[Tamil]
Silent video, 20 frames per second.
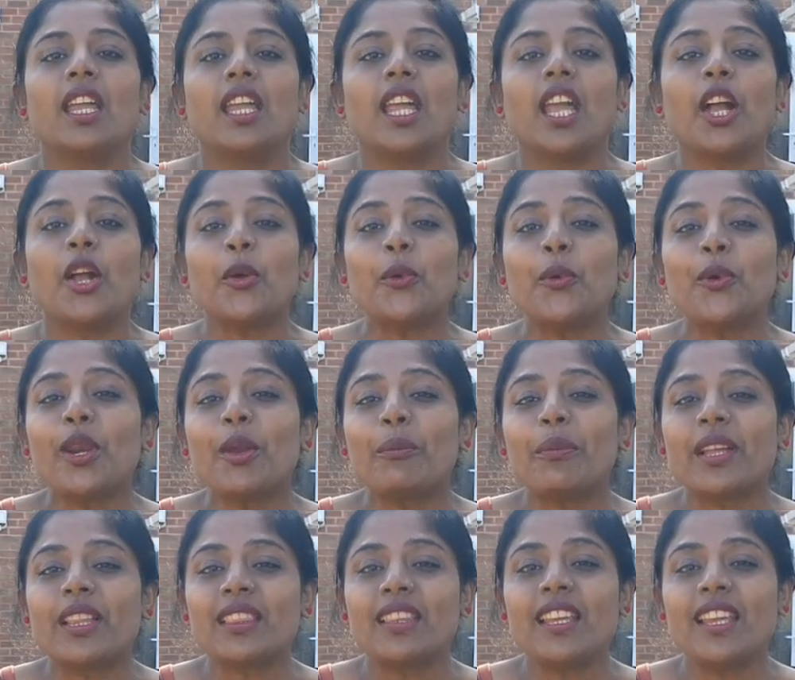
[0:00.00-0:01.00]
எங்கள் ஊரை
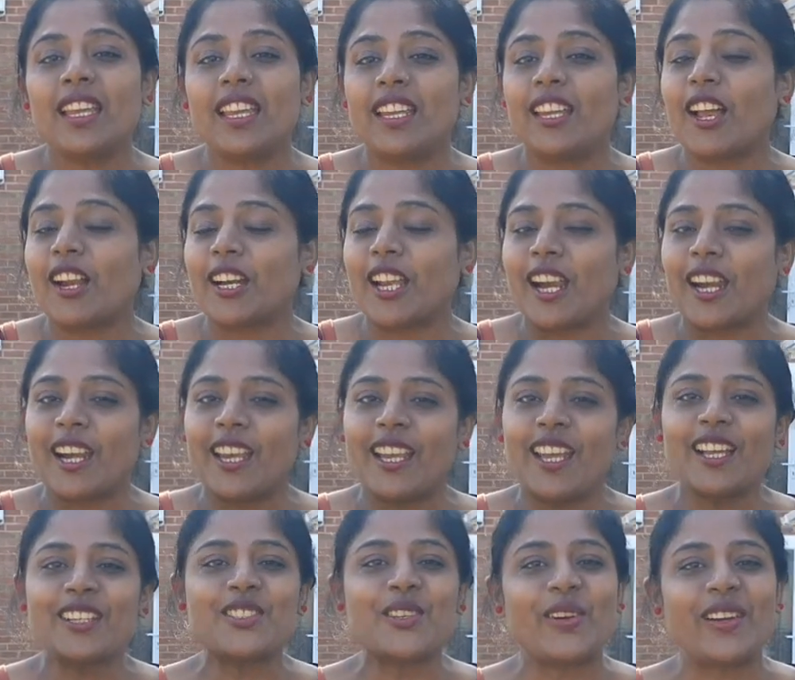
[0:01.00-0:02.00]
பற்றி நான்
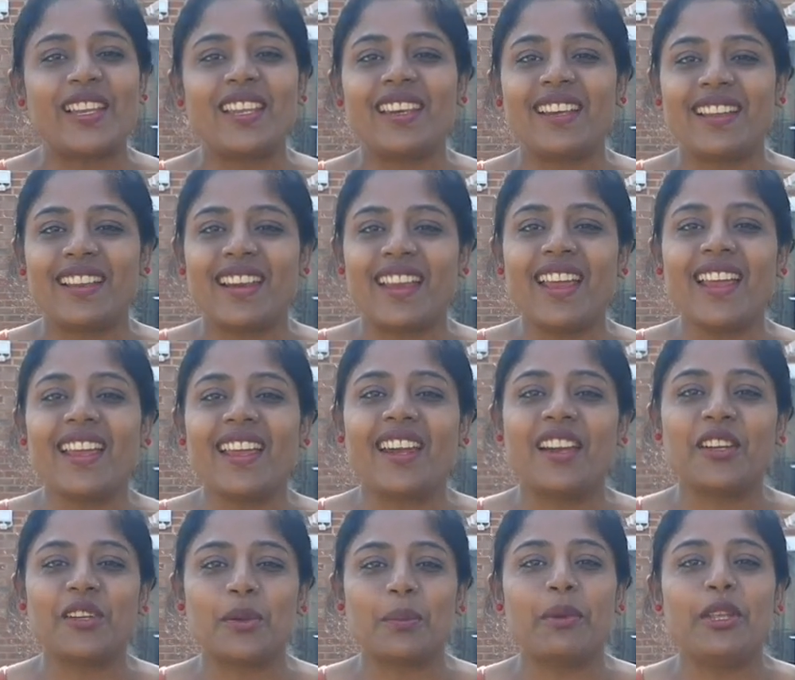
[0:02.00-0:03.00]
நிறையா சொல்லியிருக்கிறேன்
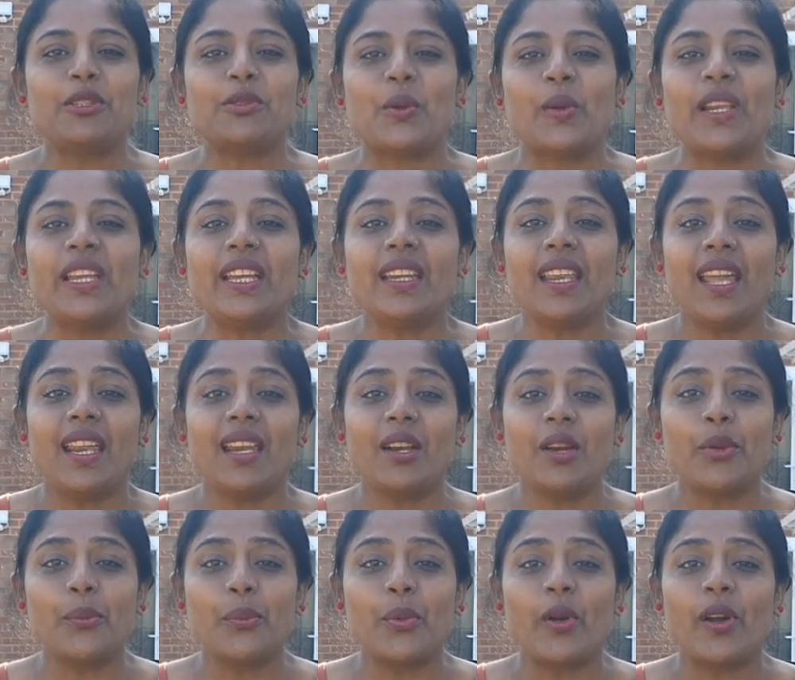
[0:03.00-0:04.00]
எனக்கு அப்படி சொல்லிக்கிட்டே
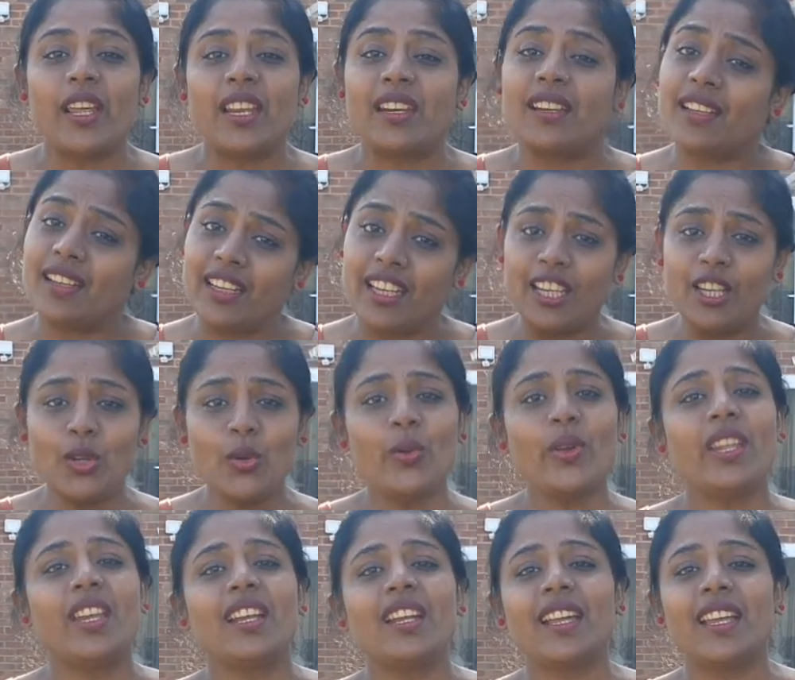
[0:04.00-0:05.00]
இருக்கணும் போல் இருக்குது
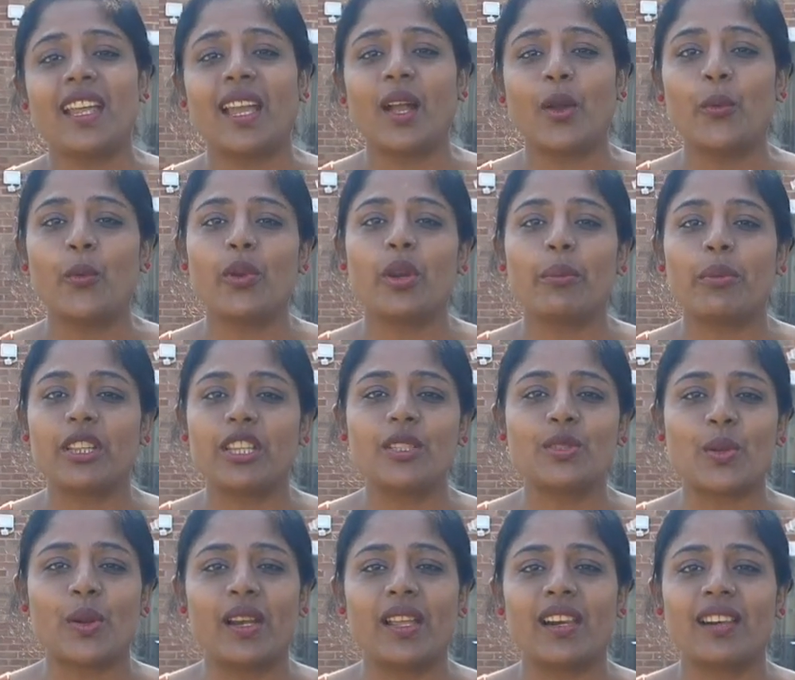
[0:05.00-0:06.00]
இன்னும் இருக்குது எங்கள் ஊரை பற்றி
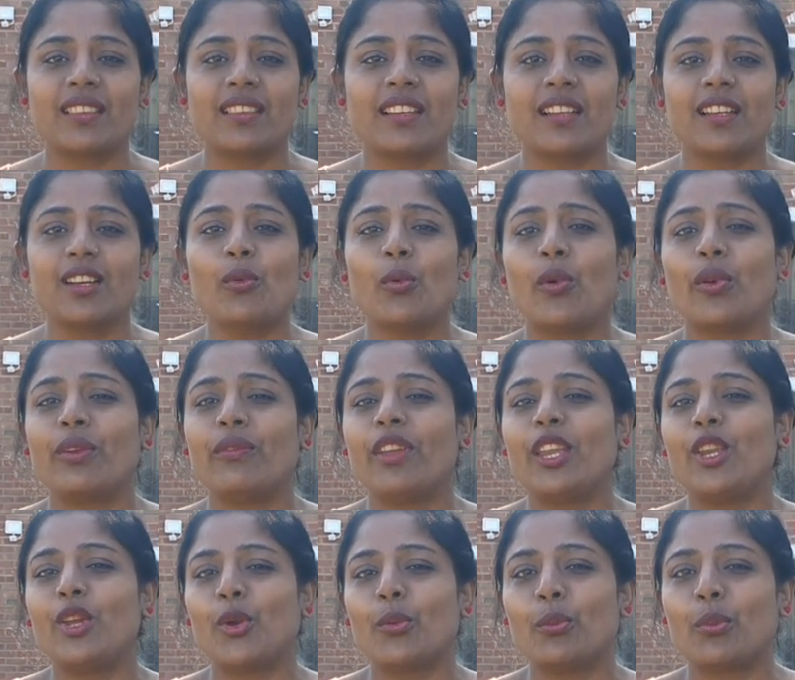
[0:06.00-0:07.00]
சொல்லறதுக்கு ஒரு
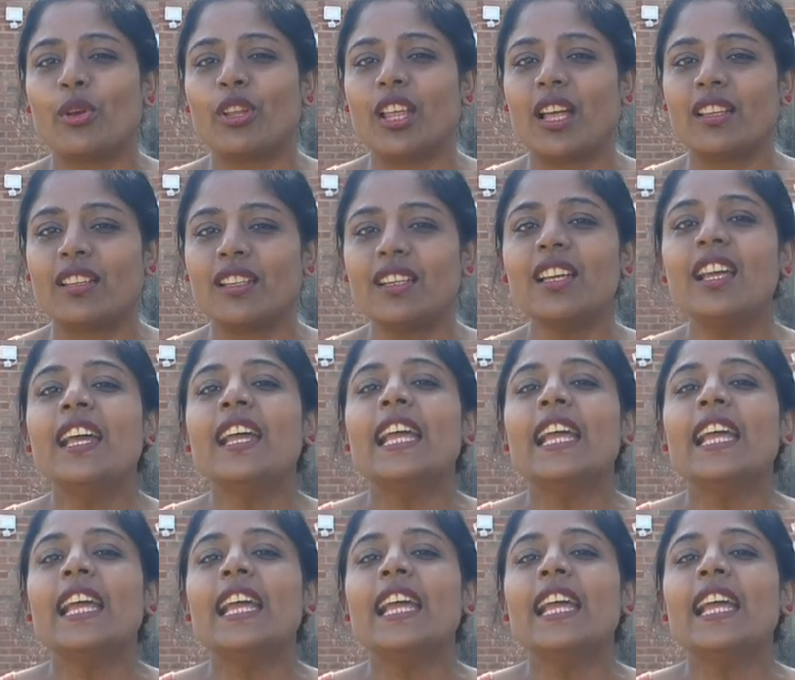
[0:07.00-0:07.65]
வீடியோ போதாது